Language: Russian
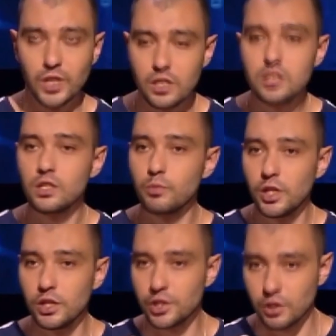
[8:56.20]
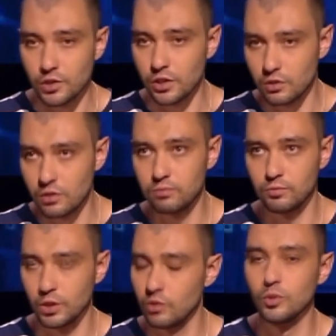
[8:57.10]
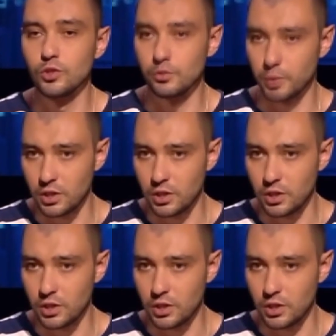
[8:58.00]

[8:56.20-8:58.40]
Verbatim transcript: Донецких болельщиков «Шахтер», я думаю, уже